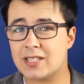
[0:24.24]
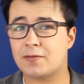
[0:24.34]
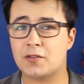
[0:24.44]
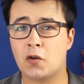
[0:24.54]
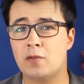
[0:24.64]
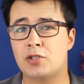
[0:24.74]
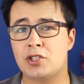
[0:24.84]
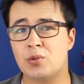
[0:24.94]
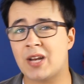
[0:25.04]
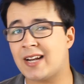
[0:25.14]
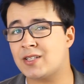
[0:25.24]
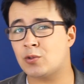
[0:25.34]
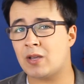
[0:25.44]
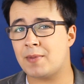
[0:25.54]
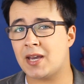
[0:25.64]
czas w swoim życiu
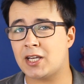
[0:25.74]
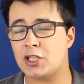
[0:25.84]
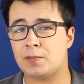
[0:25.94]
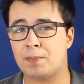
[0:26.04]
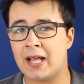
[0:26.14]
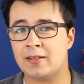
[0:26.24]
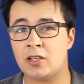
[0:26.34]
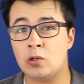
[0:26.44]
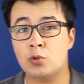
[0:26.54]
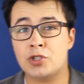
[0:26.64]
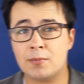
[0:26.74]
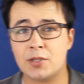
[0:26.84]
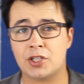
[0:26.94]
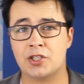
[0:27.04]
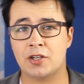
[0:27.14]
realizujemy jakieś plany i
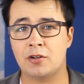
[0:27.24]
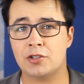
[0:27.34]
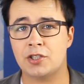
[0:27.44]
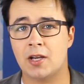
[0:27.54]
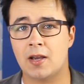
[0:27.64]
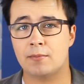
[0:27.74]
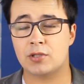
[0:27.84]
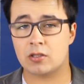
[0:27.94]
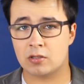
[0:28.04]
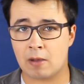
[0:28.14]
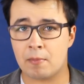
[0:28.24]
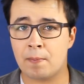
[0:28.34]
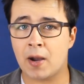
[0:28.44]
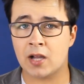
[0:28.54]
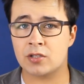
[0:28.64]
uczymy się czegoś, przez co
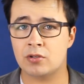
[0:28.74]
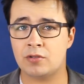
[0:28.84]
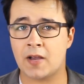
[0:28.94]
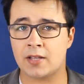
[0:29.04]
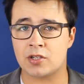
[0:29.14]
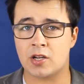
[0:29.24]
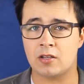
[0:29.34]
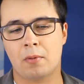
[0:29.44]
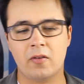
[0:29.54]
mamy bagaż doświadczeń.